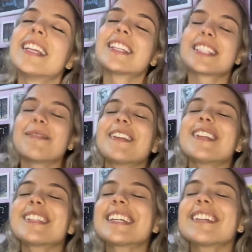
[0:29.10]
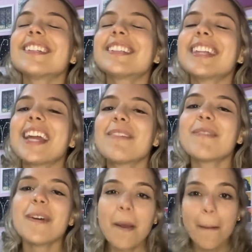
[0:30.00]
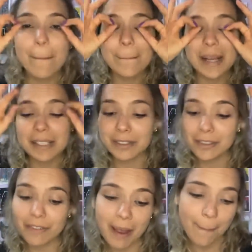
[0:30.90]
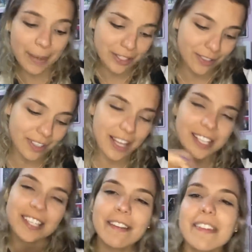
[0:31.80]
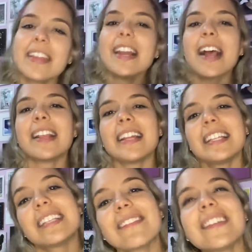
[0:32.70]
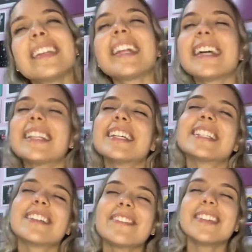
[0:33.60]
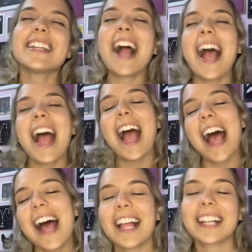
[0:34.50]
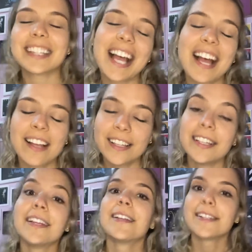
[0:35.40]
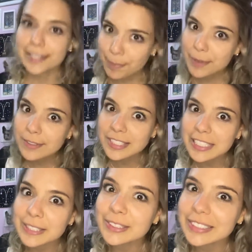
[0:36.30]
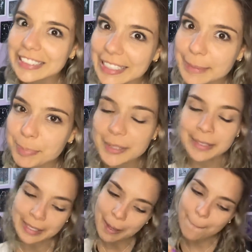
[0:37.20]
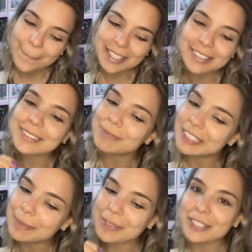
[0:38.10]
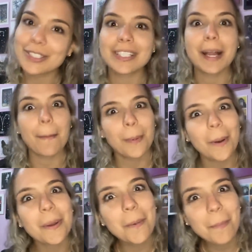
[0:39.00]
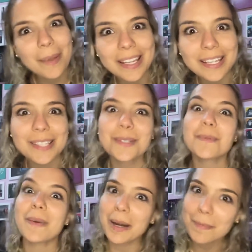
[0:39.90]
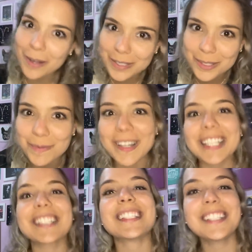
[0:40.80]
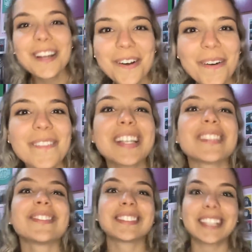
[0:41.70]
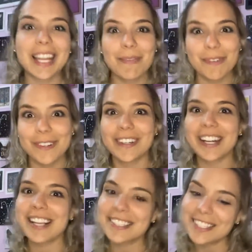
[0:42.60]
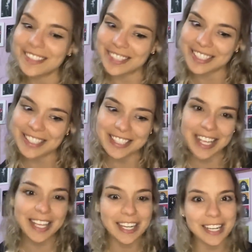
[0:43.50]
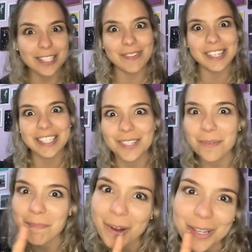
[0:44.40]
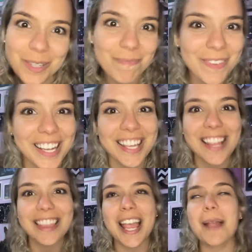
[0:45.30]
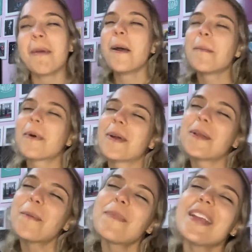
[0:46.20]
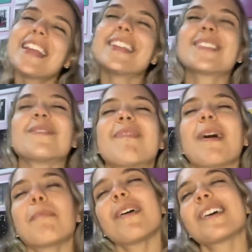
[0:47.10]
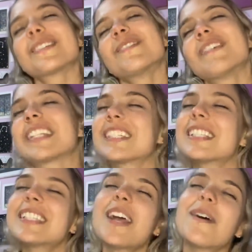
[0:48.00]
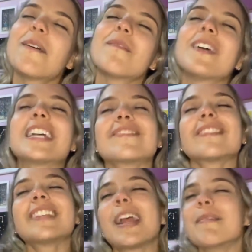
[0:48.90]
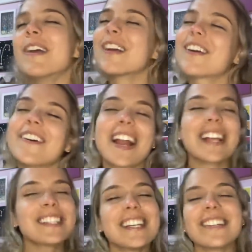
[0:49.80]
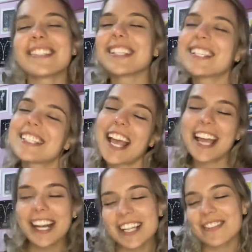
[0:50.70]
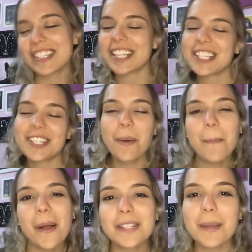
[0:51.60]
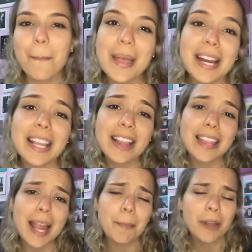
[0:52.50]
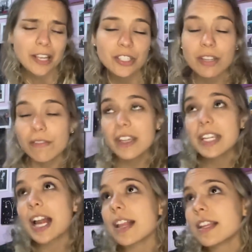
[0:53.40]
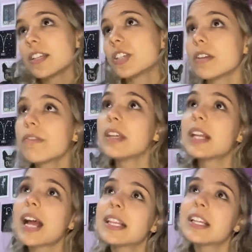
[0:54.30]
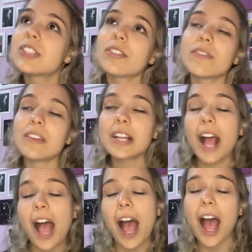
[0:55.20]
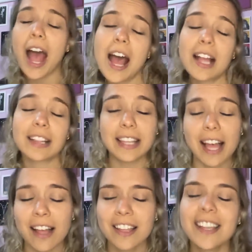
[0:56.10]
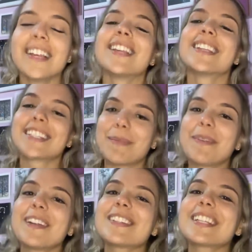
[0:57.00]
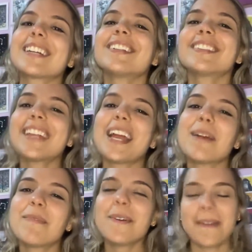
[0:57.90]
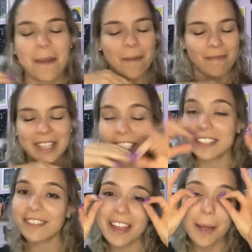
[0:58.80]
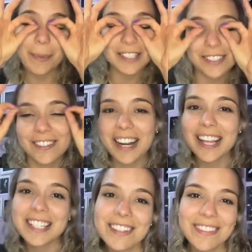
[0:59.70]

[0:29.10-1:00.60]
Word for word: sempre no segundo tempo. Mas quando vê apaixona de virada, né, de virada, né, de virada. Ah, sempre tá. no segundo tempo. Mas quando vê apaixona, põe o Pires, o Barbosa e o Batistão ao mesmo tempo. Coração do Santista é grande, mas a gente não pode perder tempo. Põe o Pires, o Barbosa e o Batistão ao mesmo tempo. Coração do Santista é grande, mas a gente não pode perder tempo. De virada, né, de virada, de virada. Ah, sempre no segundo tempo. Mas quando vê apaixona de